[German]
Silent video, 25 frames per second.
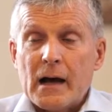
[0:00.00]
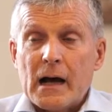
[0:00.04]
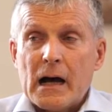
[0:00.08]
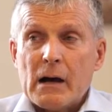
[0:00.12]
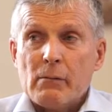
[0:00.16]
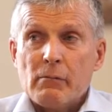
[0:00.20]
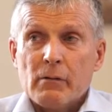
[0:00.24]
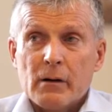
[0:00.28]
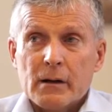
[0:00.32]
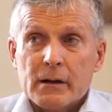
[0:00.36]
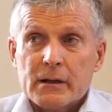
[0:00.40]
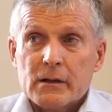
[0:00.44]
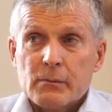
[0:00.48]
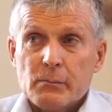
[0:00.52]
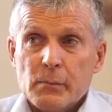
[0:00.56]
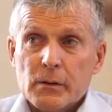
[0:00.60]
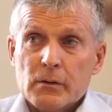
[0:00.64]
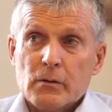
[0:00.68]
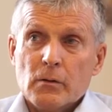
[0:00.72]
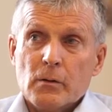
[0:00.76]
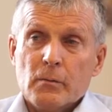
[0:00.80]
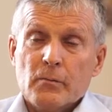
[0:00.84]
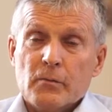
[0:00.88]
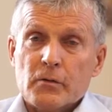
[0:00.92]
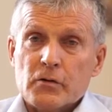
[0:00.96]
Aber ich
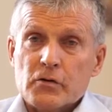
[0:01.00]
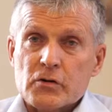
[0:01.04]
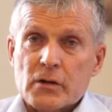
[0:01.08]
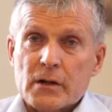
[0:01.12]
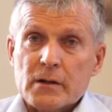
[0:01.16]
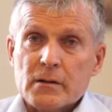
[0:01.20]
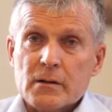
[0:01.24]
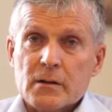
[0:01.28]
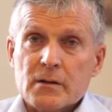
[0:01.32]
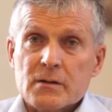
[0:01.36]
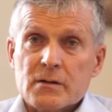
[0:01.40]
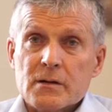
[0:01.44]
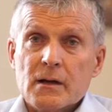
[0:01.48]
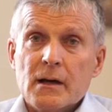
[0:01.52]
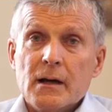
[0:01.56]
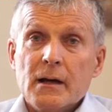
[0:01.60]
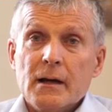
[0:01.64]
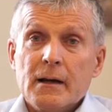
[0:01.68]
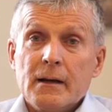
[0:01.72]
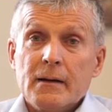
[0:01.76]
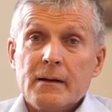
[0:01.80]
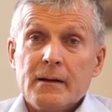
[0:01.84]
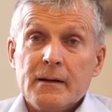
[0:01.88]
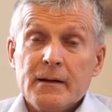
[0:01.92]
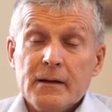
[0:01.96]
bitte um Verständnis,
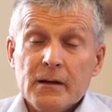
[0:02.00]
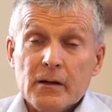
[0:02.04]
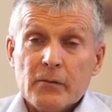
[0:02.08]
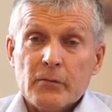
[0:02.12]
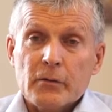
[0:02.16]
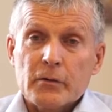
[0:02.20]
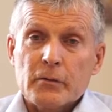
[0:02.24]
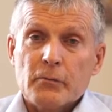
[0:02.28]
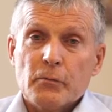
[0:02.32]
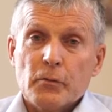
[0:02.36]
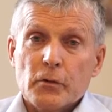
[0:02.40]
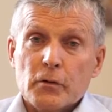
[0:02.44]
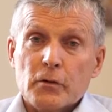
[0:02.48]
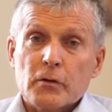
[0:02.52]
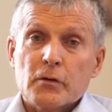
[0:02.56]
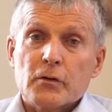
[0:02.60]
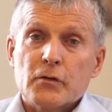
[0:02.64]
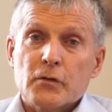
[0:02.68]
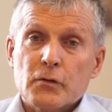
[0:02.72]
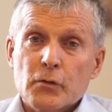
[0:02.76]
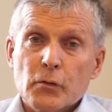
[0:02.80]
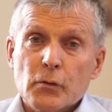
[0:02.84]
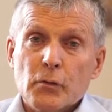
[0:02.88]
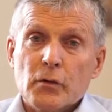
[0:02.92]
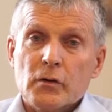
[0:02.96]
hier wird
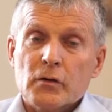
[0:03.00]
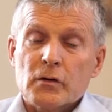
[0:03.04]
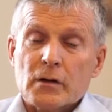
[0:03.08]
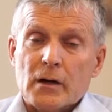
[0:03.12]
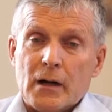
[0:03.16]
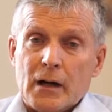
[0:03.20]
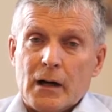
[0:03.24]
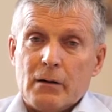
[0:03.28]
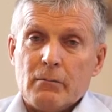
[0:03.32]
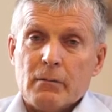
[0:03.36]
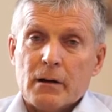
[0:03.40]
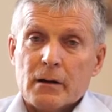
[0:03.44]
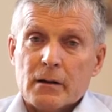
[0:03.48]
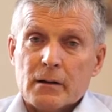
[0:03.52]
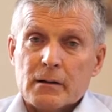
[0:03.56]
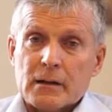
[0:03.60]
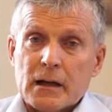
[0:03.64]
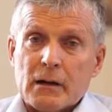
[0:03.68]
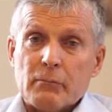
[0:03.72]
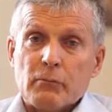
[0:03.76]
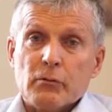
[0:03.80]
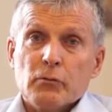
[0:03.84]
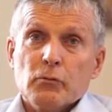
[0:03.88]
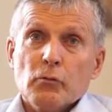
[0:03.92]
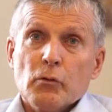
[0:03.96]
wirklich zügig gearbeitet,
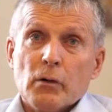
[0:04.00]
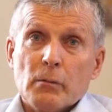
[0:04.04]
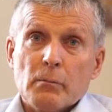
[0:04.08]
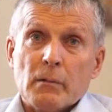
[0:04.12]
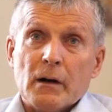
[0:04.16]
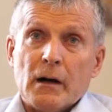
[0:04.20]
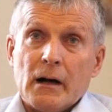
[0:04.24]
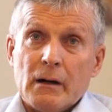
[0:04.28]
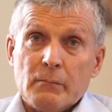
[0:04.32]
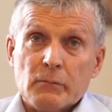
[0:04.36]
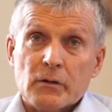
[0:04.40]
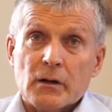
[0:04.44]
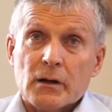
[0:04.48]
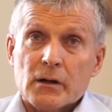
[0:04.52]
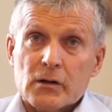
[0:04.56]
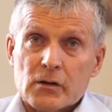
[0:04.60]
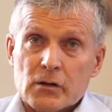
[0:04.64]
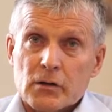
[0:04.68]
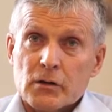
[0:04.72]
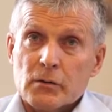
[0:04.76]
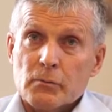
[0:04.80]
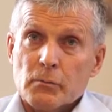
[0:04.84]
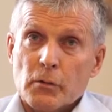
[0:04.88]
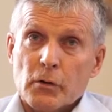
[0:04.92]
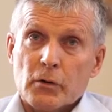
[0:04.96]
aber nur im Rahmen der
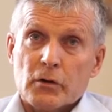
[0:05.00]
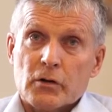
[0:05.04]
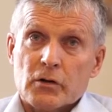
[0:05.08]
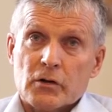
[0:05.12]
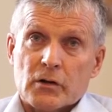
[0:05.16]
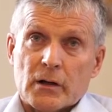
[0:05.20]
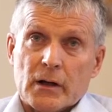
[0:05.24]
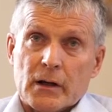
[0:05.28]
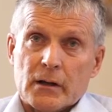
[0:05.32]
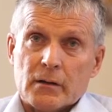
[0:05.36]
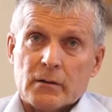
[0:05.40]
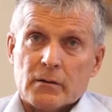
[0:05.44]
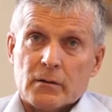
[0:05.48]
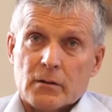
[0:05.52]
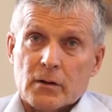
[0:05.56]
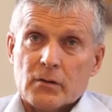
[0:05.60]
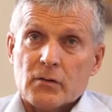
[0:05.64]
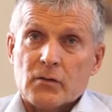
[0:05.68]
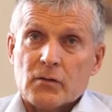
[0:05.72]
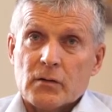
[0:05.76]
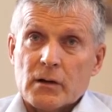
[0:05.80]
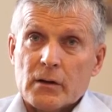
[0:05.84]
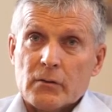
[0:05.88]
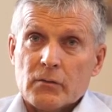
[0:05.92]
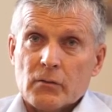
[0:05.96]
rechtlichen Möglichkeiten.
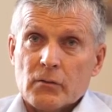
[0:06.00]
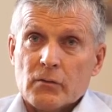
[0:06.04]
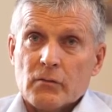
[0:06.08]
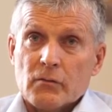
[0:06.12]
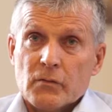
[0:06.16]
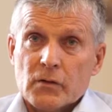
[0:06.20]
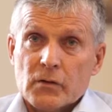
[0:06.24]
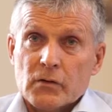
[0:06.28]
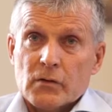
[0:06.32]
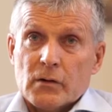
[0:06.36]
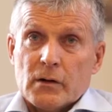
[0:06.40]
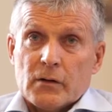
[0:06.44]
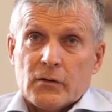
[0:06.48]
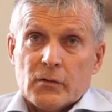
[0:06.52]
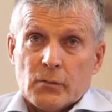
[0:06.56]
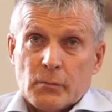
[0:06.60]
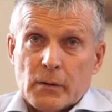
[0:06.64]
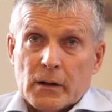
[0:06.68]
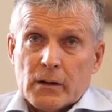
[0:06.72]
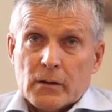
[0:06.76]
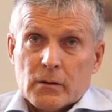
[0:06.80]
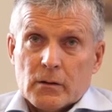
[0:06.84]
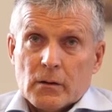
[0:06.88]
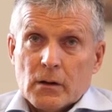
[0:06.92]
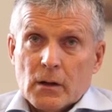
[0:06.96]
Das ist also ein wichtiger
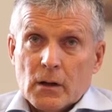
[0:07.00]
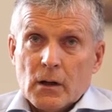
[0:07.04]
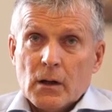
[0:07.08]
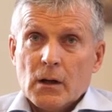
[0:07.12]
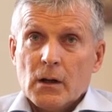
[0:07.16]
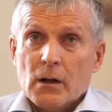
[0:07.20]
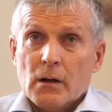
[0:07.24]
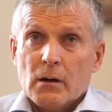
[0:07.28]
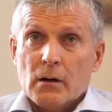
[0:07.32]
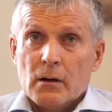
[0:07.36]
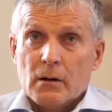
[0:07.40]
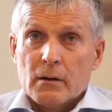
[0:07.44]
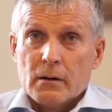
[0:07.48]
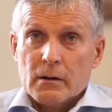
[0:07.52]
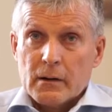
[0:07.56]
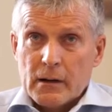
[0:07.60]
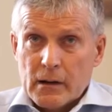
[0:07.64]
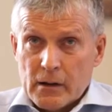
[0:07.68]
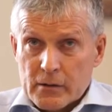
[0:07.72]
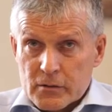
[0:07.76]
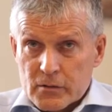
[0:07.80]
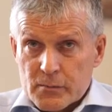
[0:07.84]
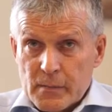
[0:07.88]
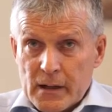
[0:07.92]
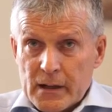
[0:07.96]
Aspekt. Äh,
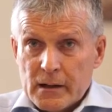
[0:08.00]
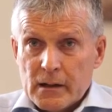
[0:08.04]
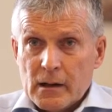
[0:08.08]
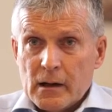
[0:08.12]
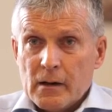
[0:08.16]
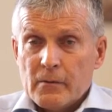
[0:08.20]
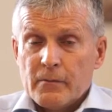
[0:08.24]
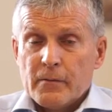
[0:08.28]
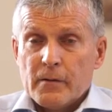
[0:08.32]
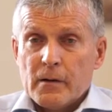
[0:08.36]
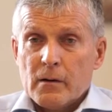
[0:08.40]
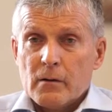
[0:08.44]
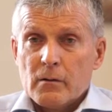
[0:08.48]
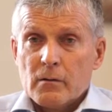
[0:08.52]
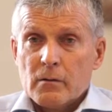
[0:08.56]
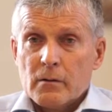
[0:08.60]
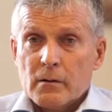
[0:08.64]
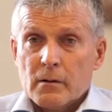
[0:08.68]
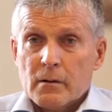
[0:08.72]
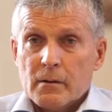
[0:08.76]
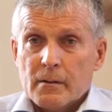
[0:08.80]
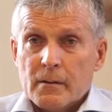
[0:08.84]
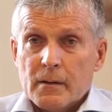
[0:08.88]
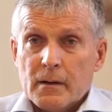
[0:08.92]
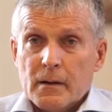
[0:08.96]
aus meiner
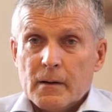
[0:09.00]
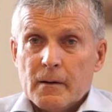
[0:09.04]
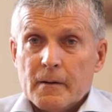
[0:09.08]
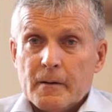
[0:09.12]
Erfahrung.